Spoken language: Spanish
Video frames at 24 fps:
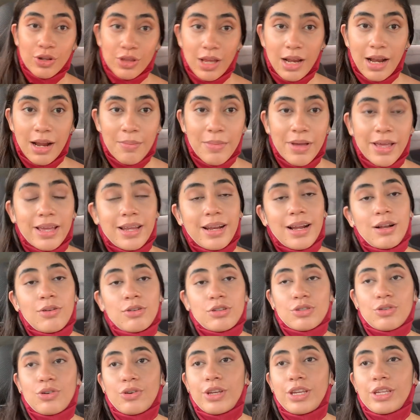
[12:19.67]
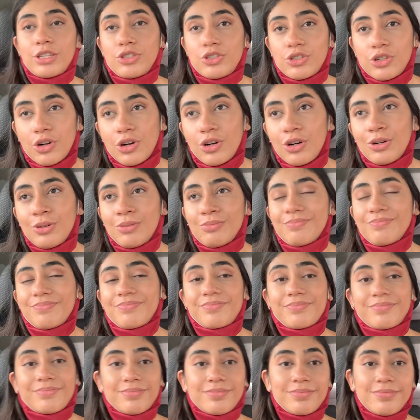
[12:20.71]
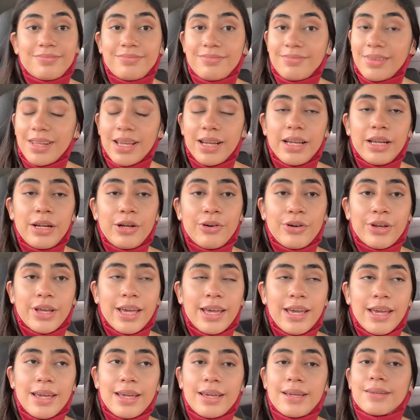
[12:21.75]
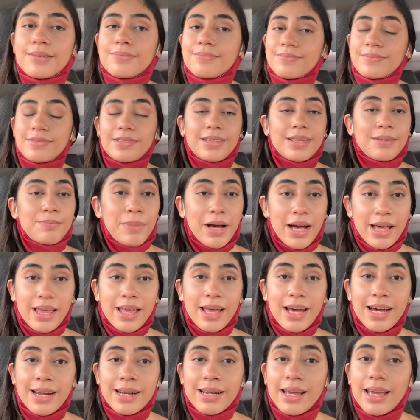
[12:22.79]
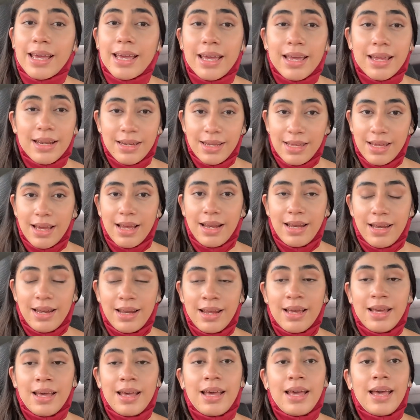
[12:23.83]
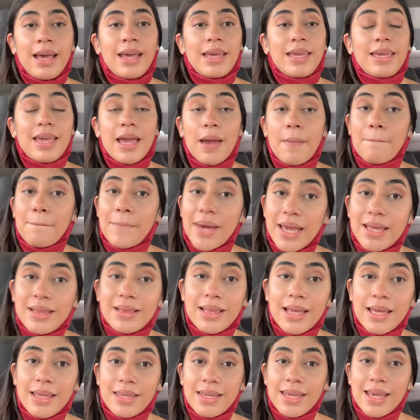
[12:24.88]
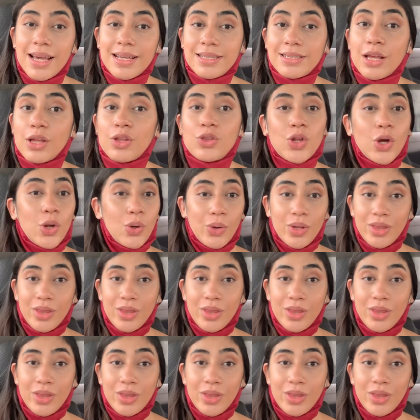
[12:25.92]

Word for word: de la madera lo escogí yo. Creo que va a quedar genial. Y en 20 días nos lo